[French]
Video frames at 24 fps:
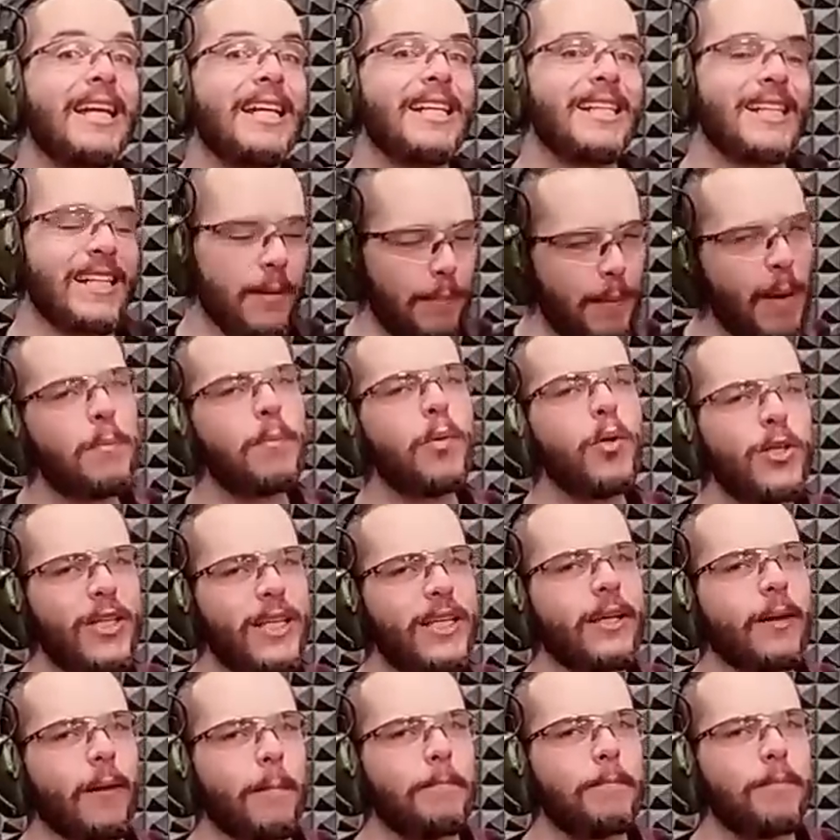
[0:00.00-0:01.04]
C'est pas peu
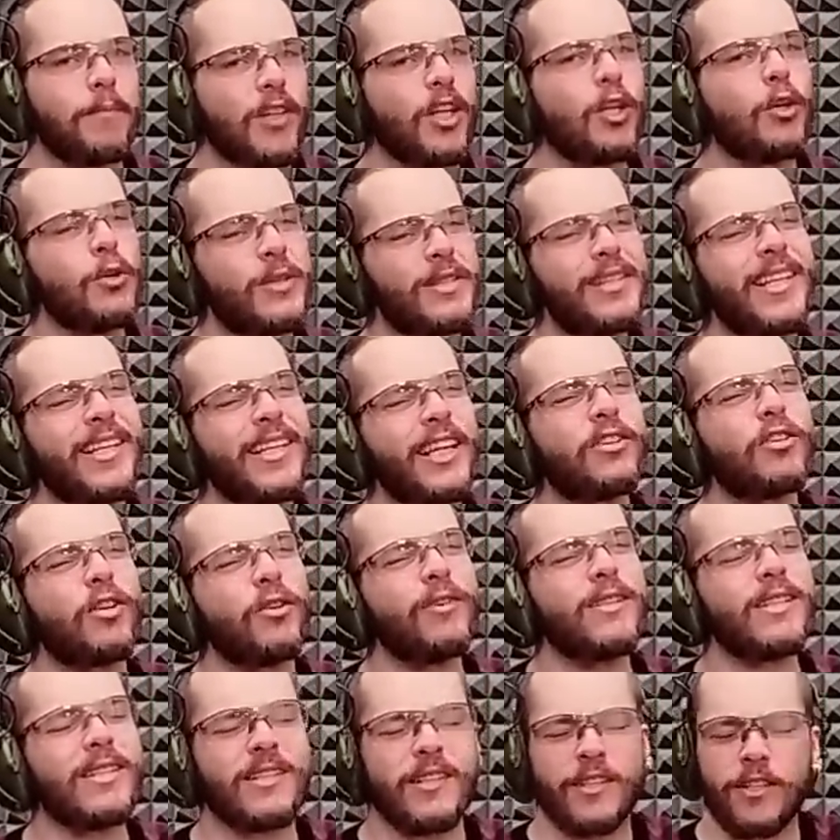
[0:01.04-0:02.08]
dire Le
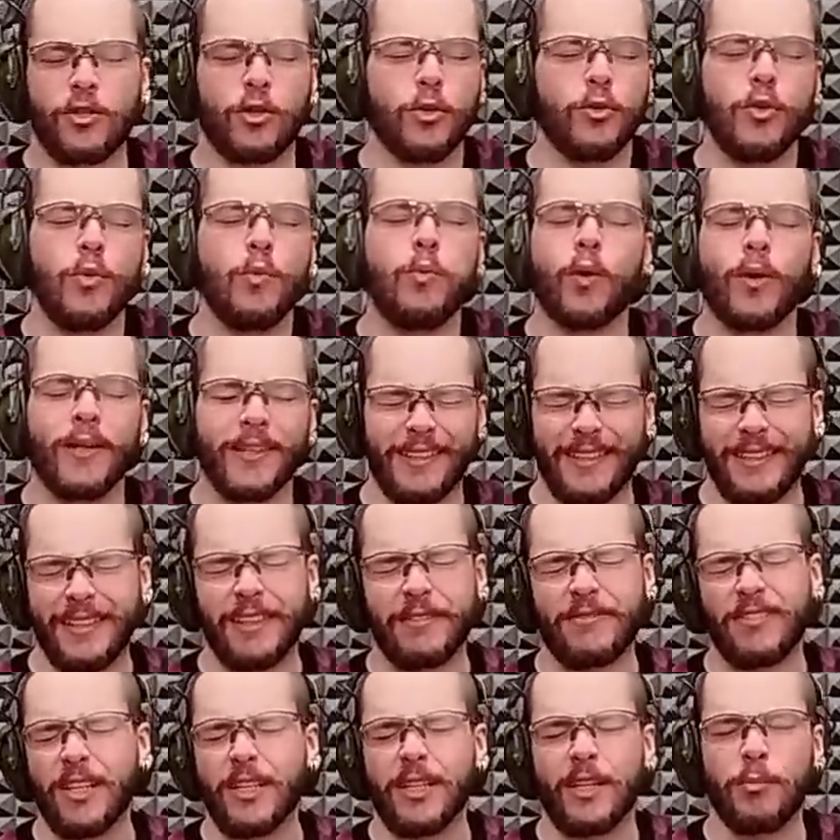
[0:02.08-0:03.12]
C96, connu pour être un des
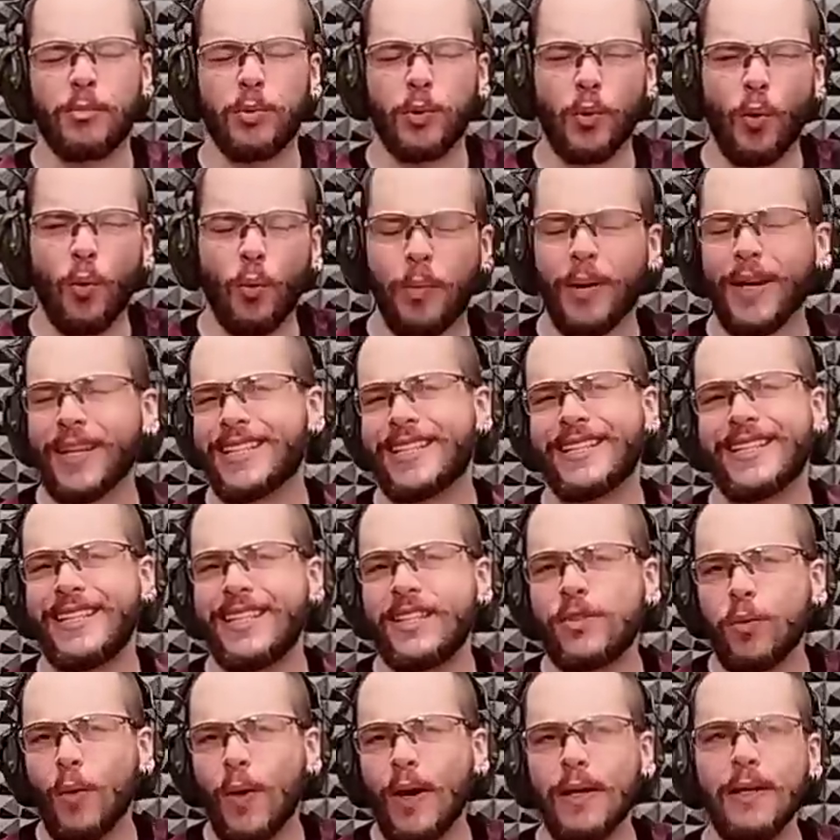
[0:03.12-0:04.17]
flingues les plus complexes qui
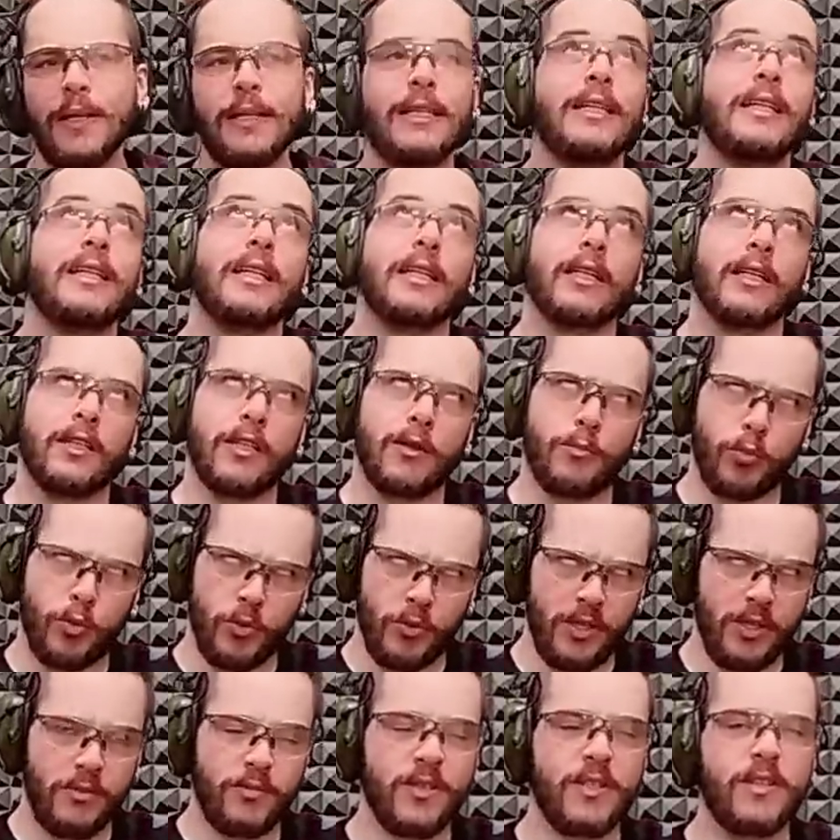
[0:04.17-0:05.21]
soit, un des
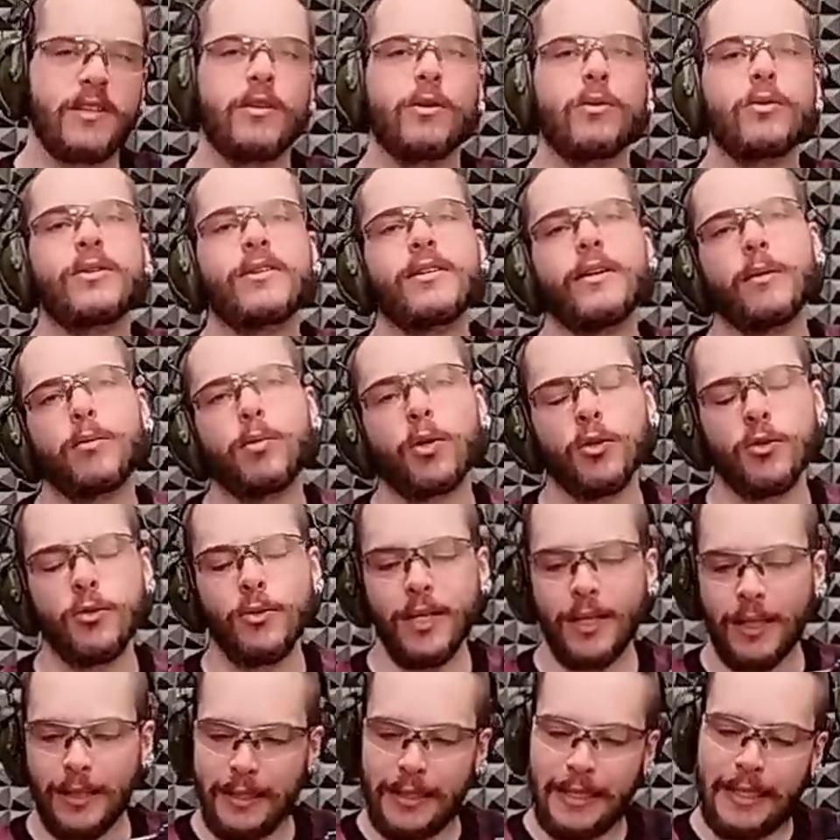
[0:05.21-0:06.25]
plus difficiles aussi à
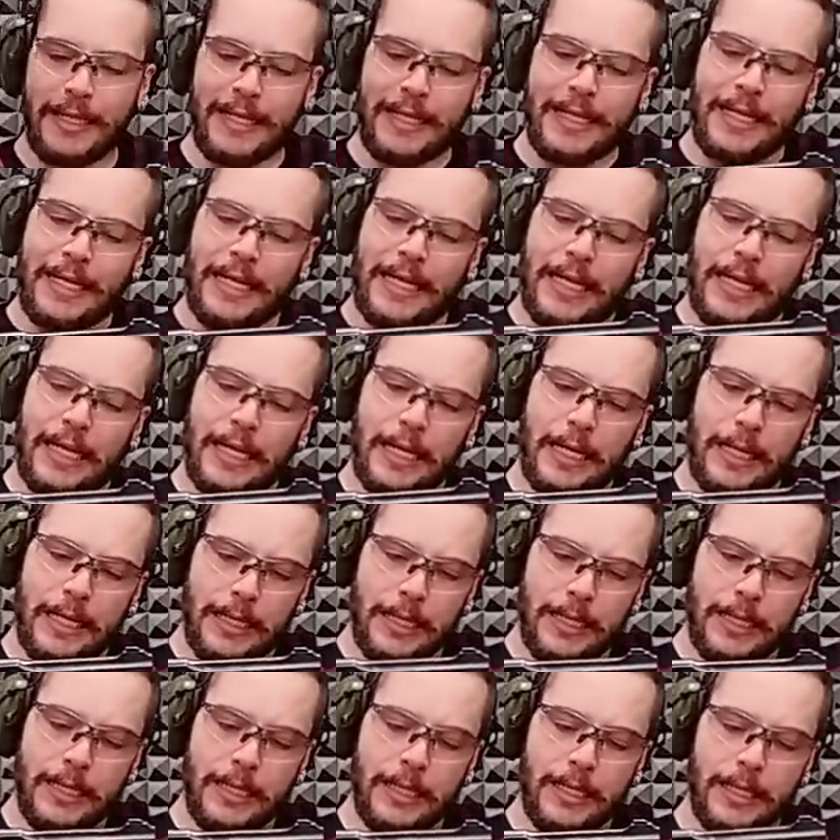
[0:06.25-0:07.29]
produire,
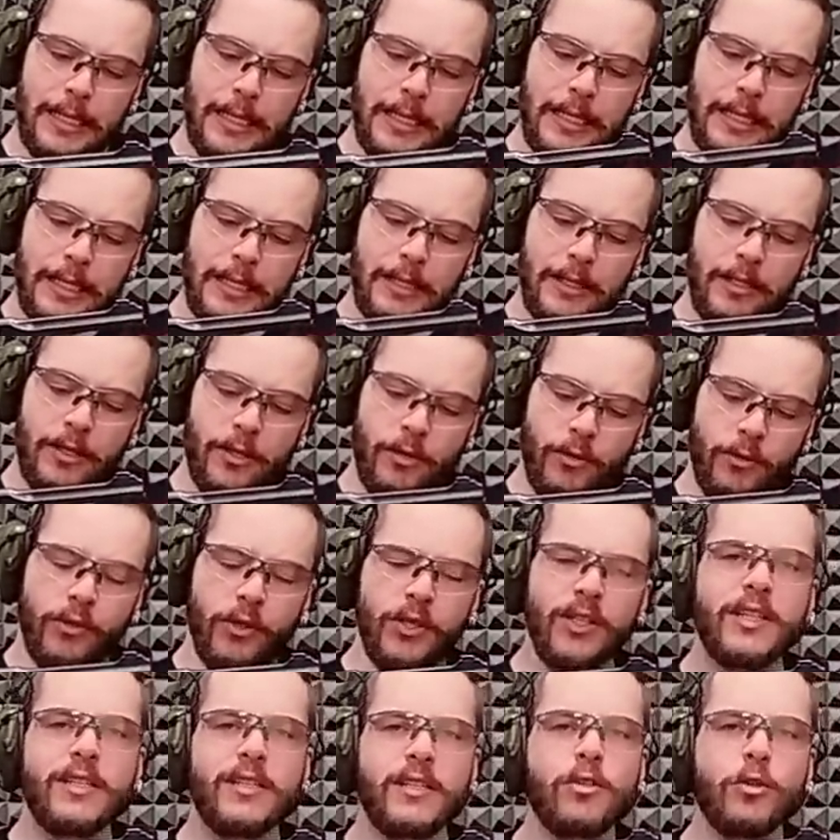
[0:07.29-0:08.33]
euh, se
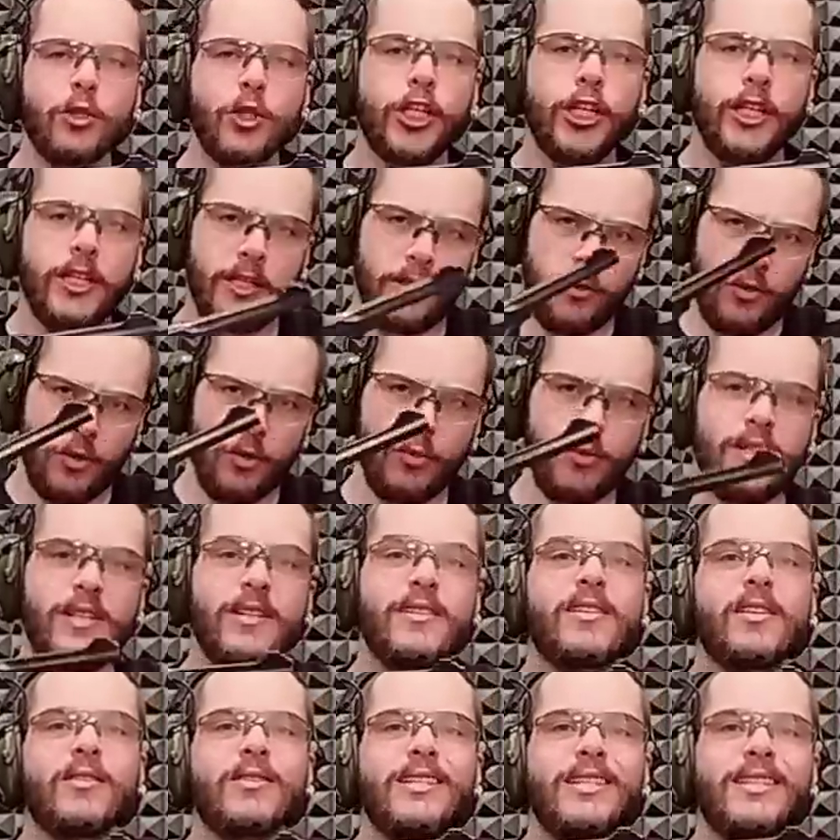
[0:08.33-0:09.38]
vendait 100 shillings, celui-ci
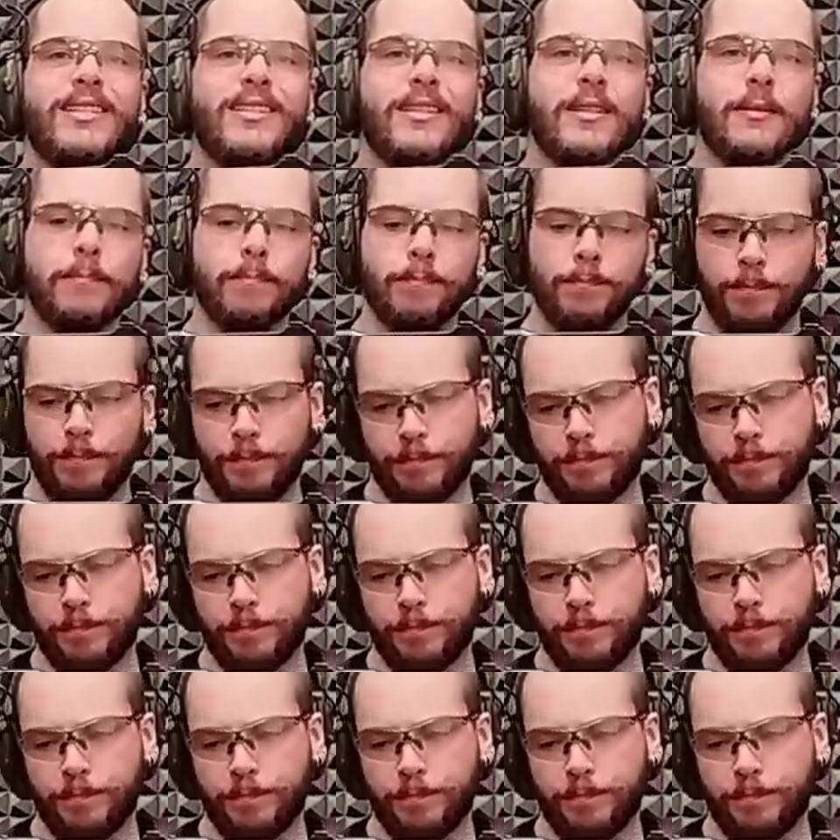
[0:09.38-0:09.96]
110.